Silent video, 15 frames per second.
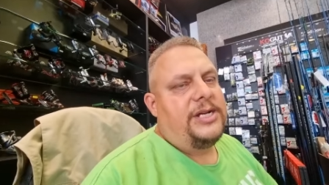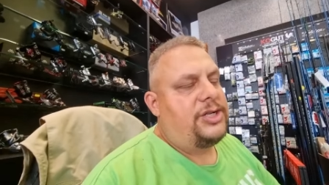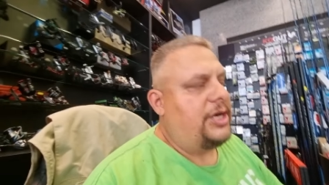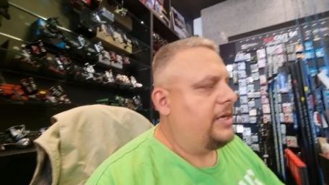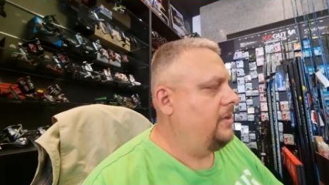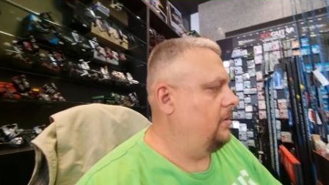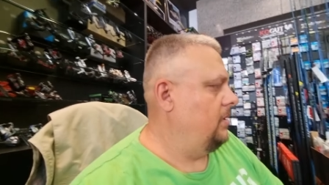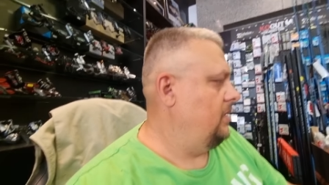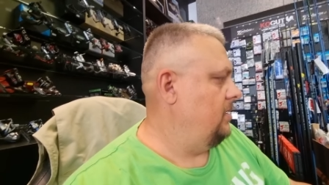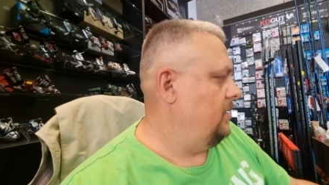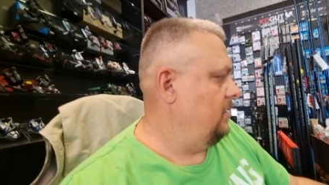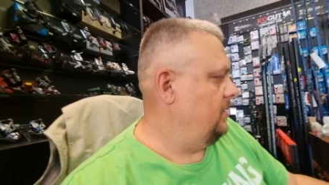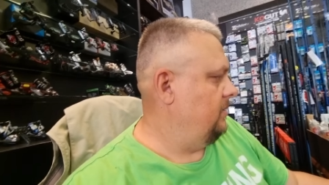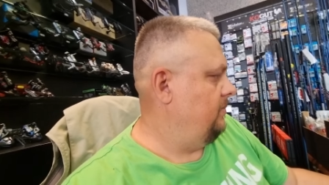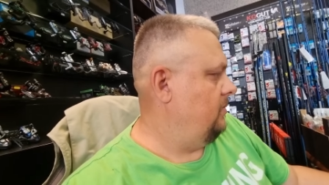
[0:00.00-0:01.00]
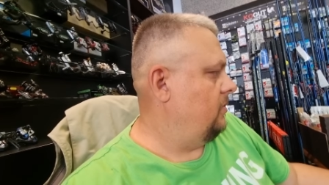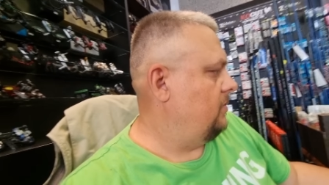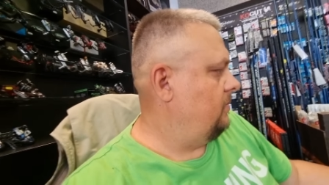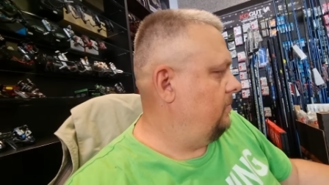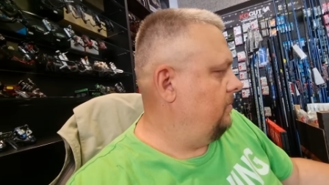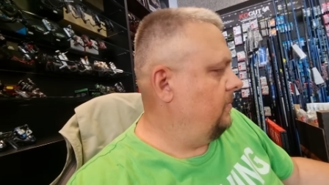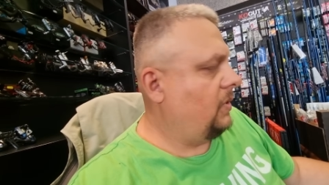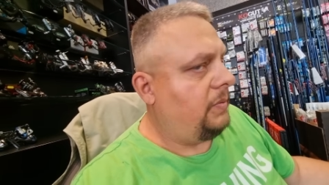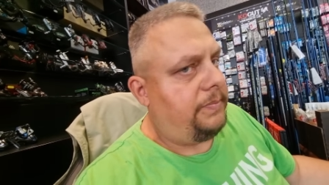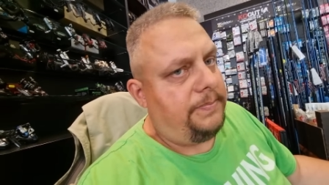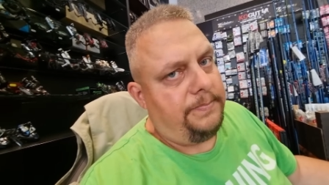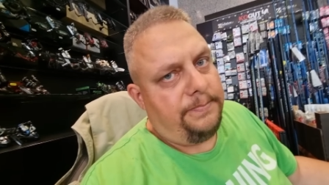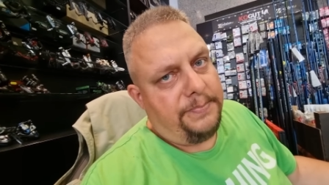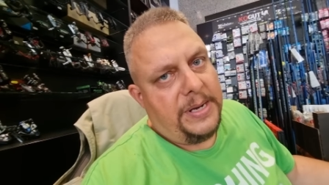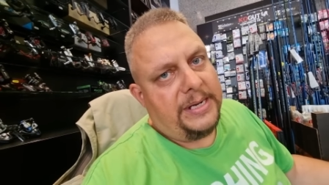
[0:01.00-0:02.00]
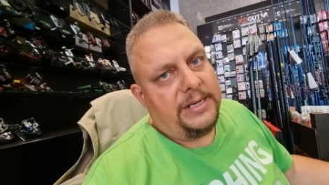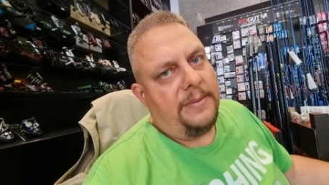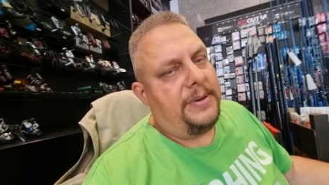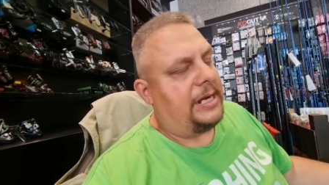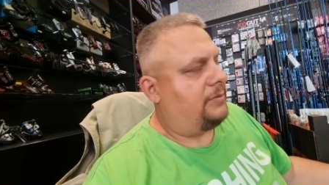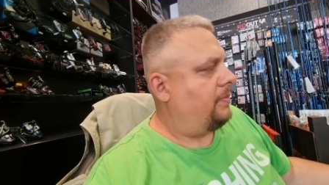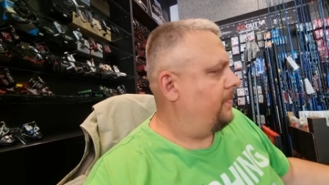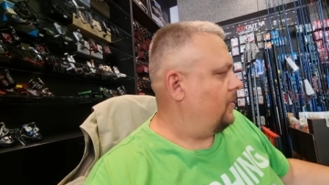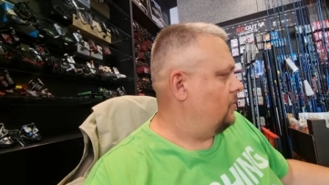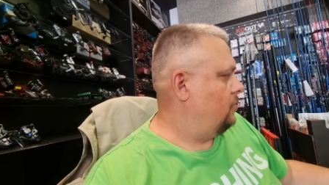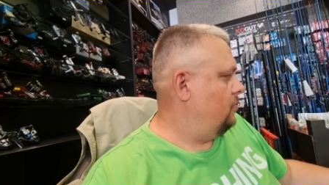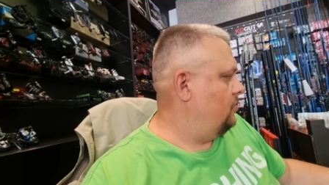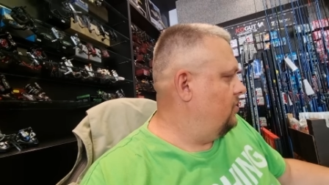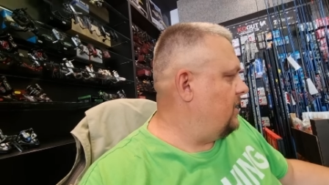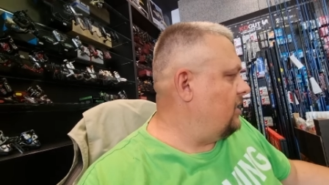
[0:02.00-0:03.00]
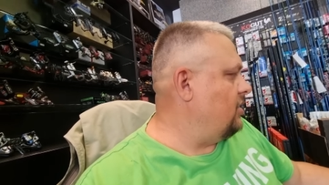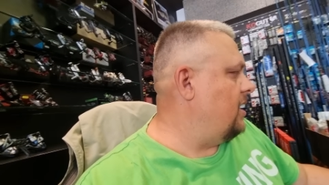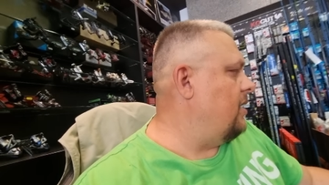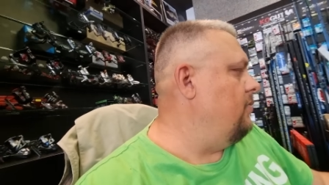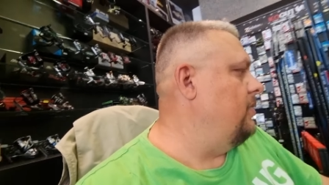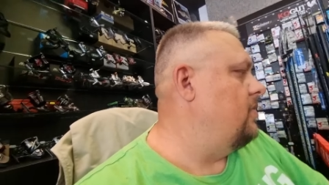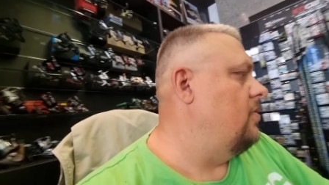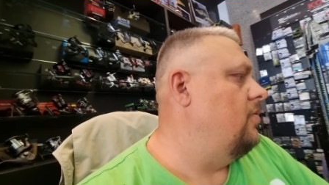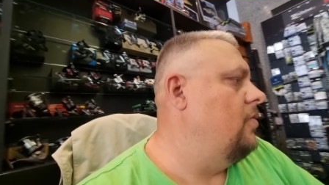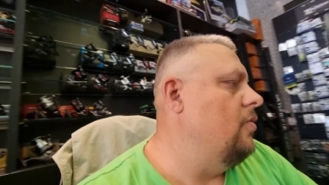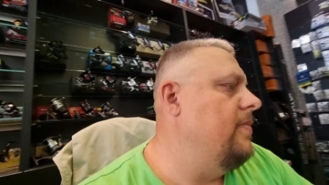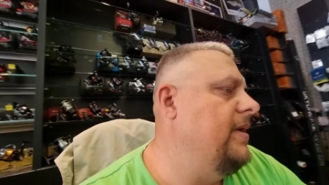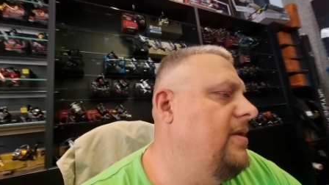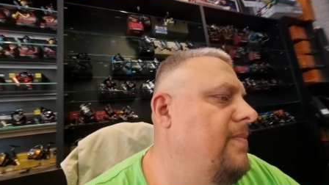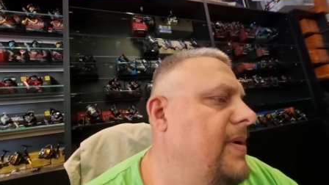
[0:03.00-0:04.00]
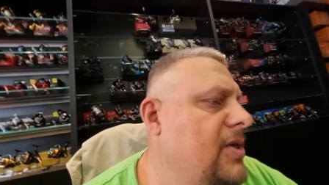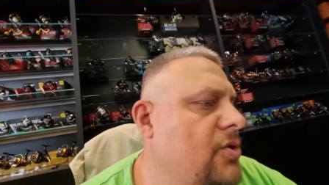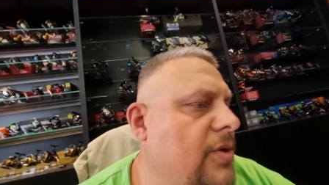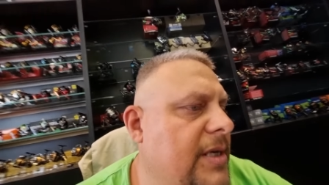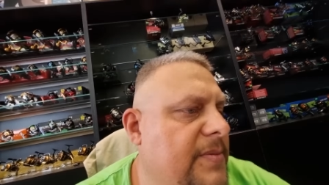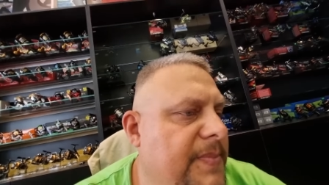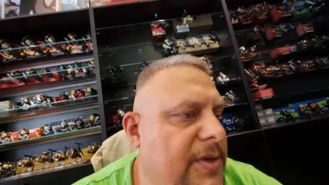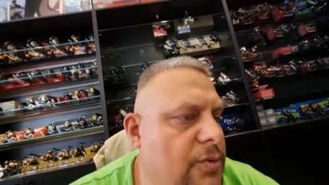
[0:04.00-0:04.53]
też jak... E, e, no, no pięknie brasz po prostu. Zażerały tą gumę, tym bardziej, że ona jest